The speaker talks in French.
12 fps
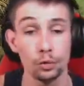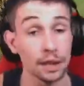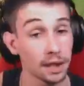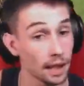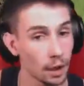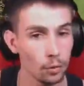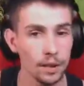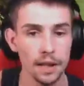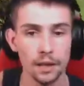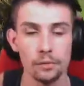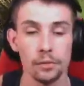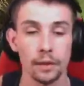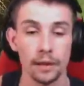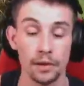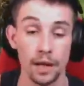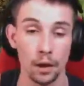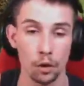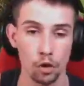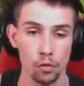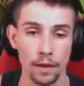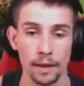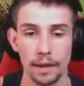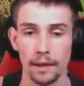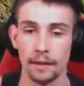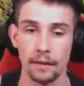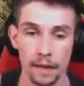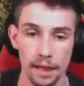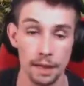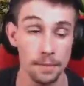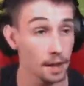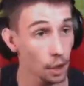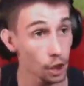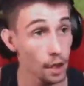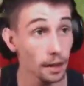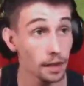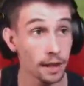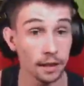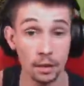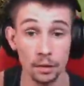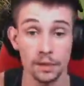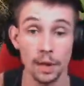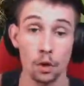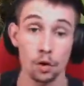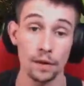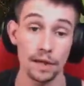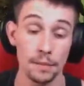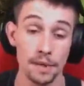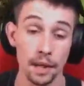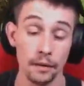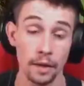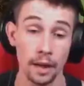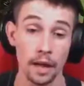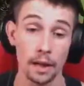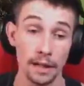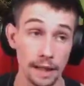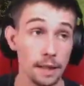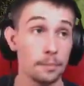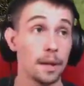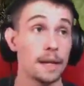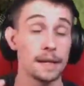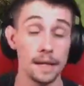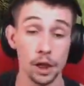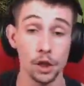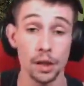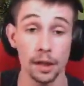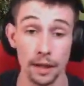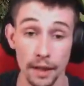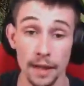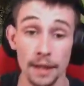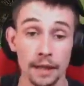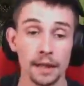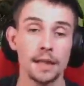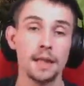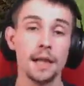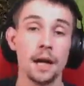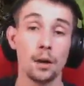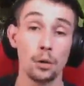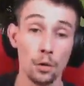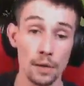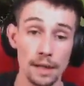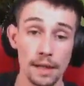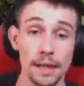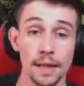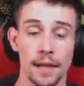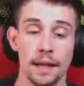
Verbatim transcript: Donc il y a Louis qui, qui a rejoint l'équipe stagiaire, il y a Toff qui a rejoint l'équipe l'équipe stagiaire et qui a aussi